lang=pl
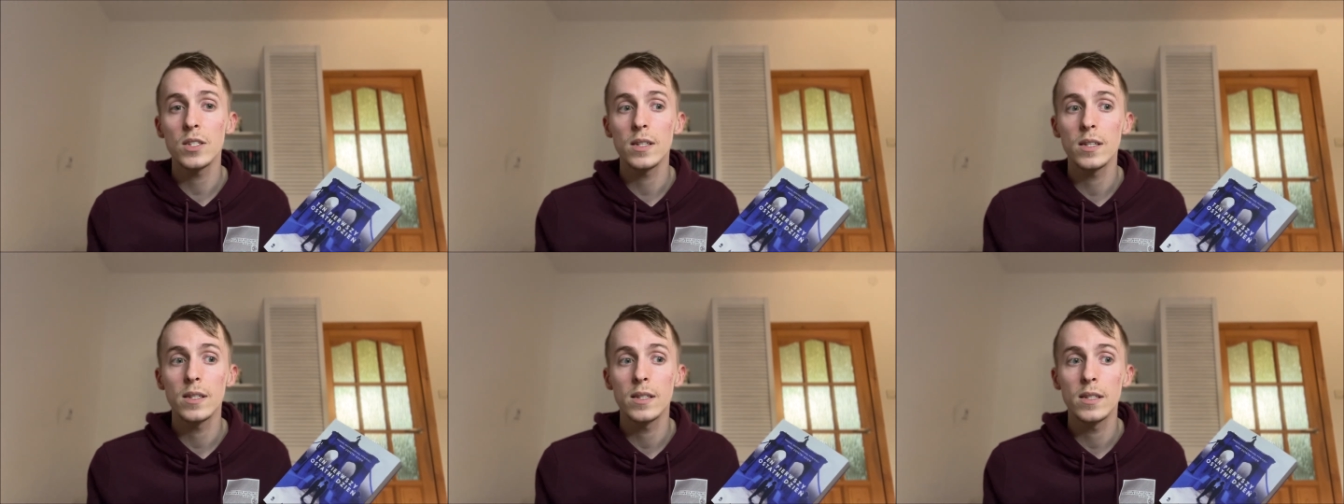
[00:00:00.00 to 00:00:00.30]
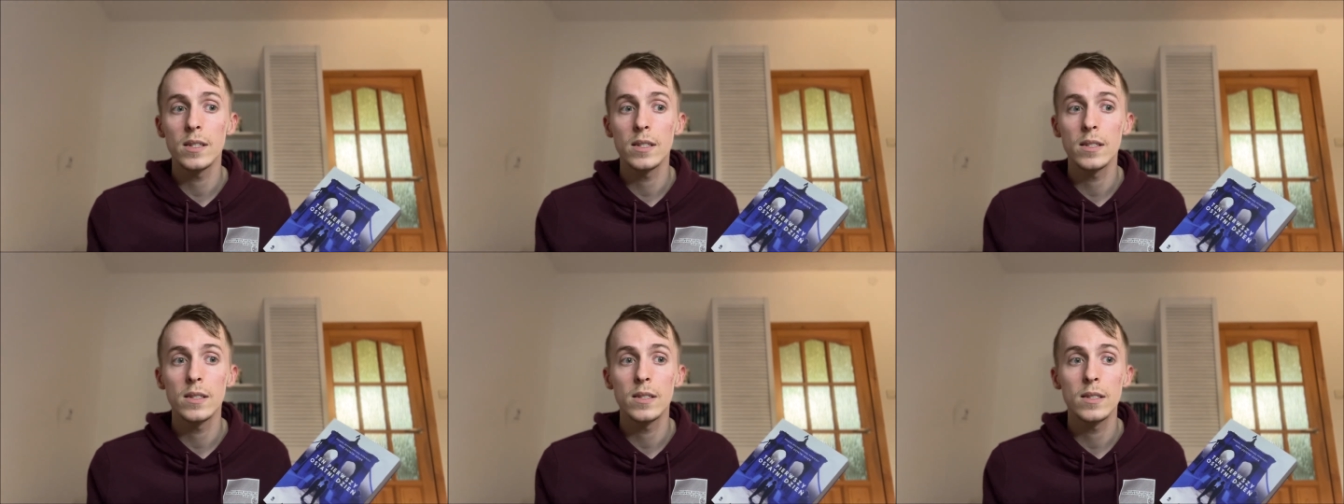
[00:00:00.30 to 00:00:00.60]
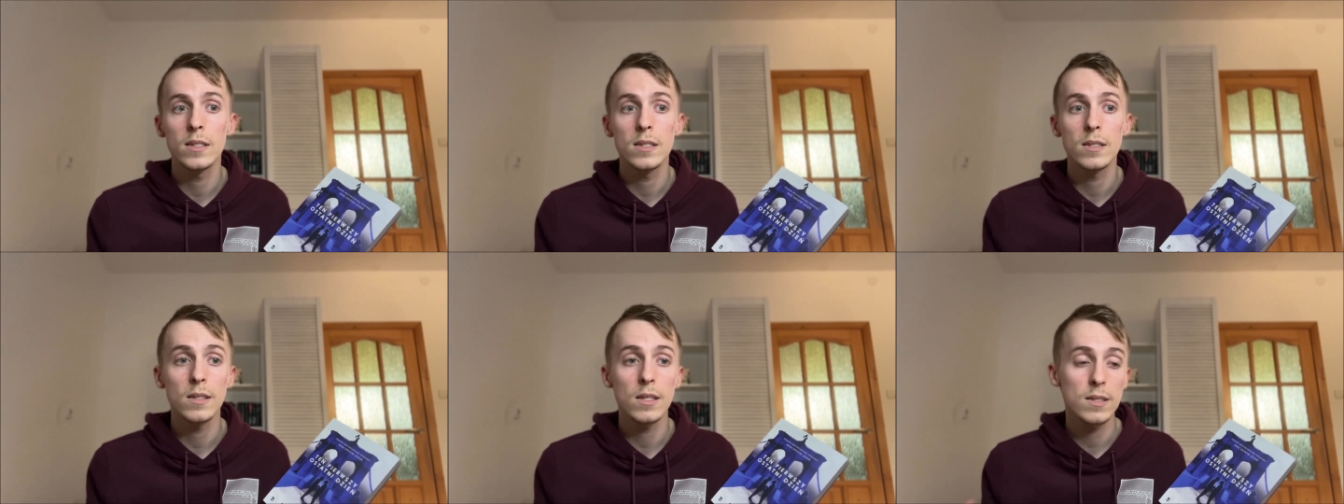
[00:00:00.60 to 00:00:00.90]

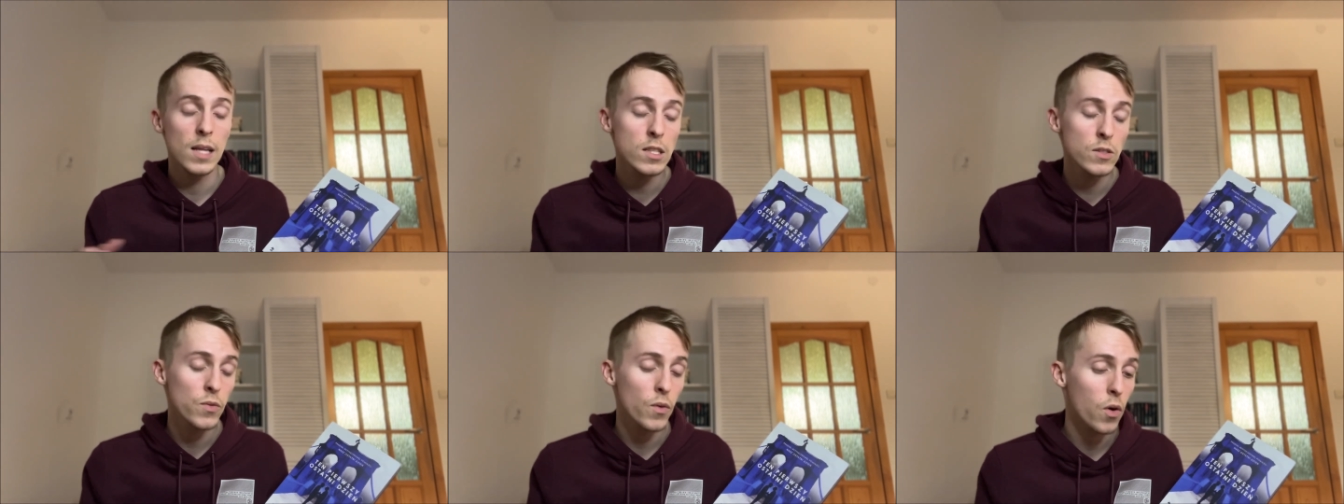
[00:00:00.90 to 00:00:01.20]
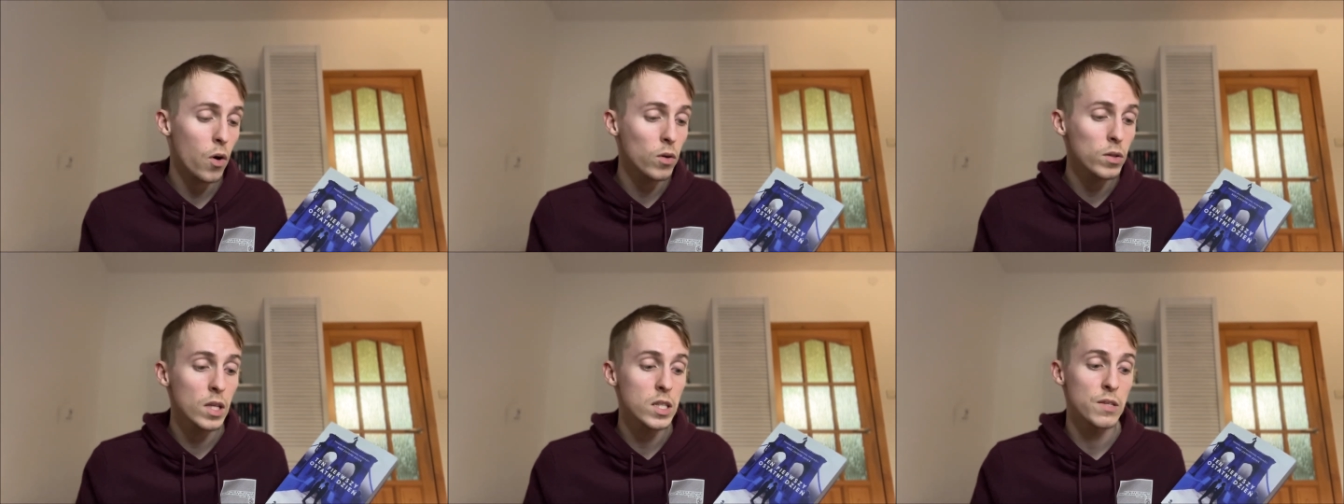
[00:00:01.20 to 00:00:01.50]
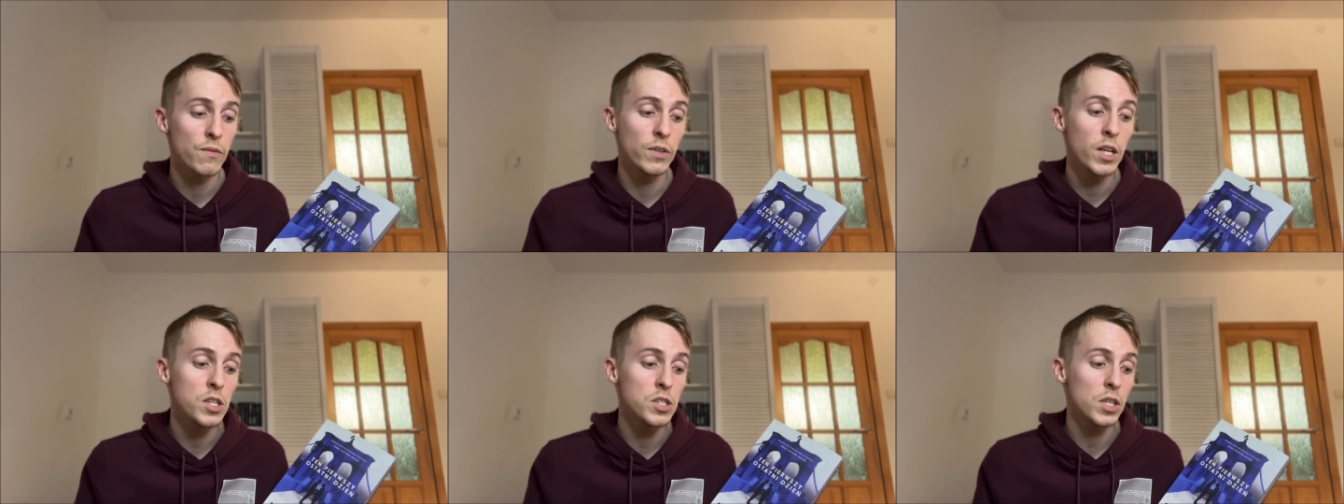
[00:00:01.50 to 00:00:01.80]
e, znać swój
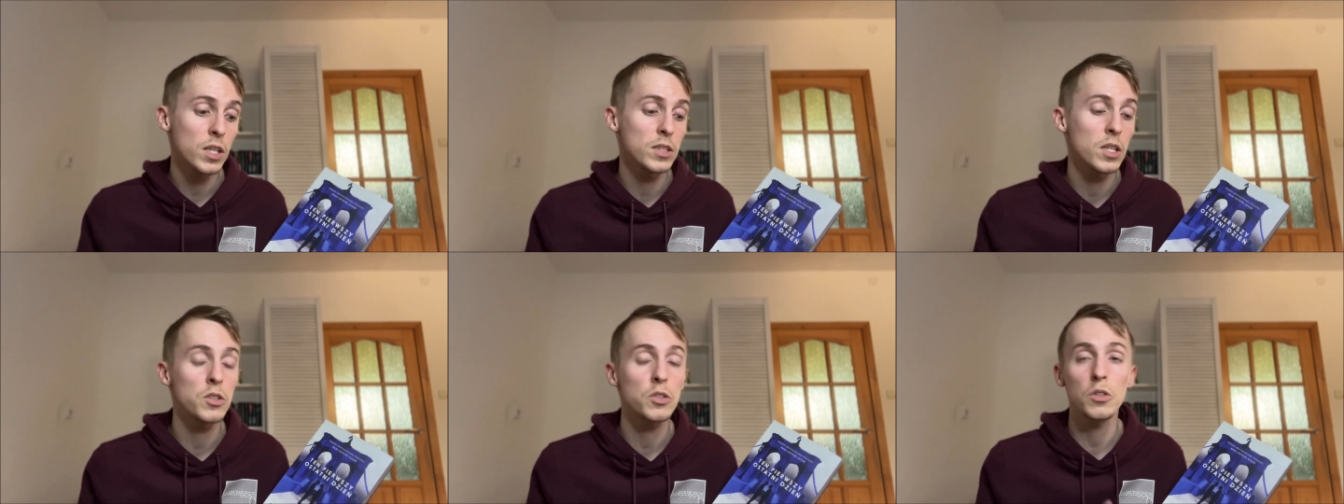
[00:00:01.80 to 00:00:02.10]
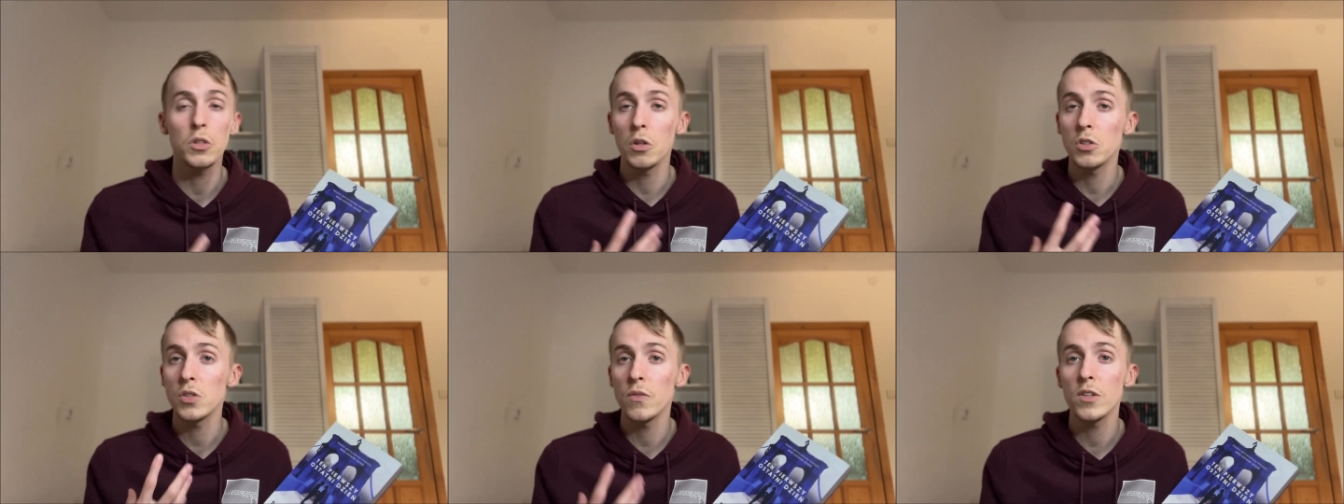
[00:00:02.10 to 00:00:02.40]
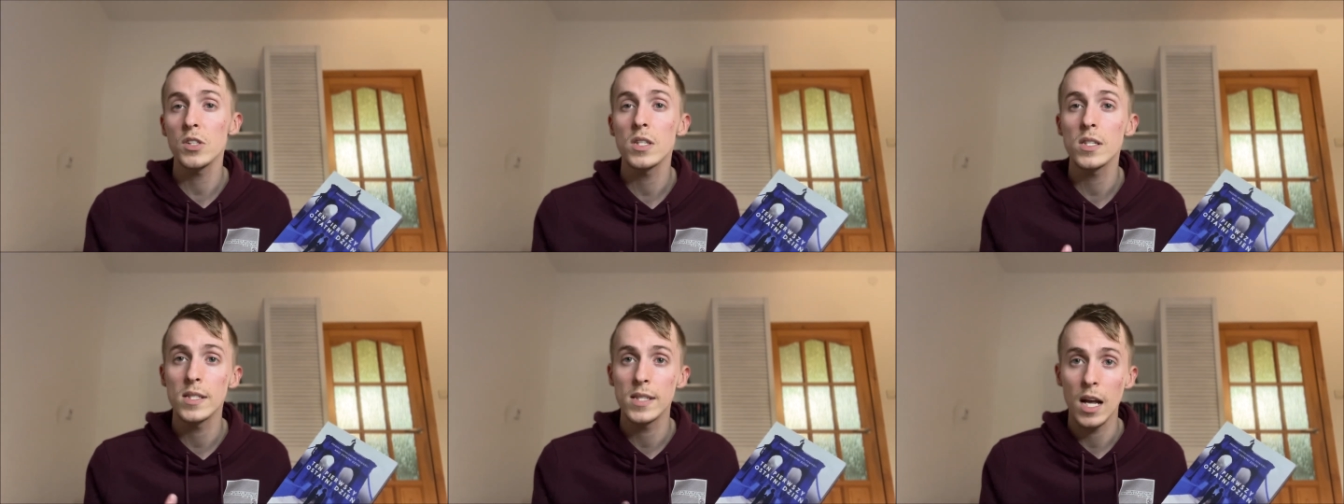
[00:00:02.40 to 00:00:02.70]
koniec i wiedzieć, kiedy to się
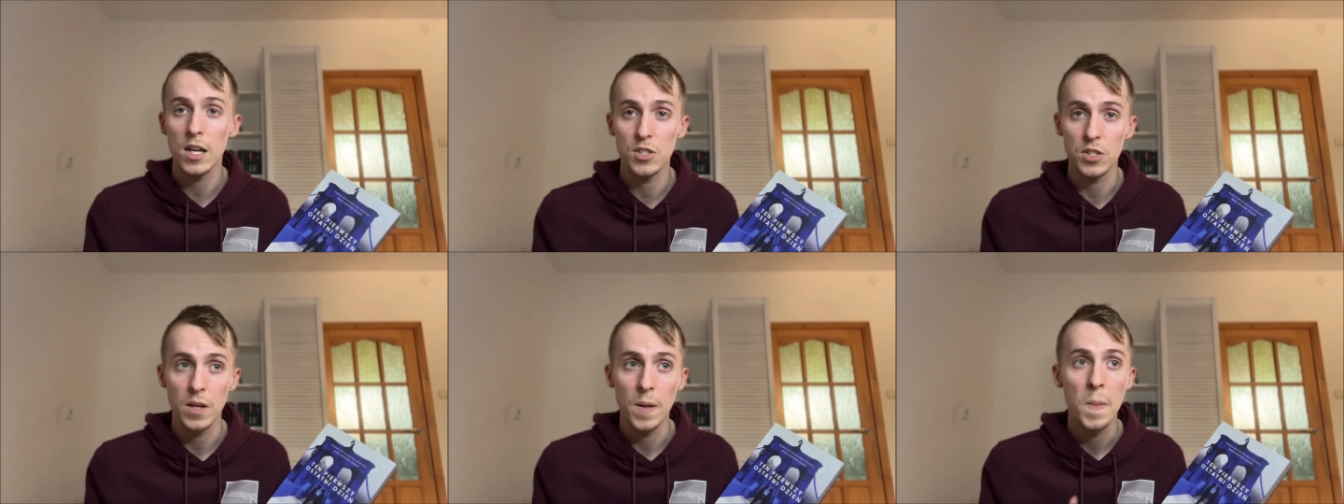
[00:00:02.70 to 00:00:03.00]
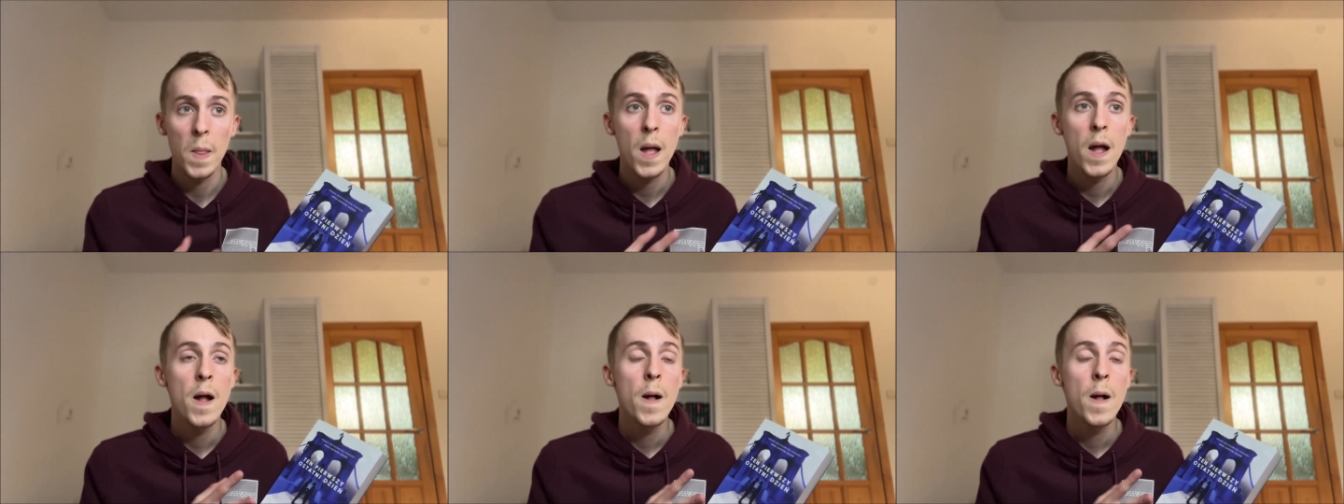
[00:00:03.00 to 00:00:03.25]
właśnie zdarzy.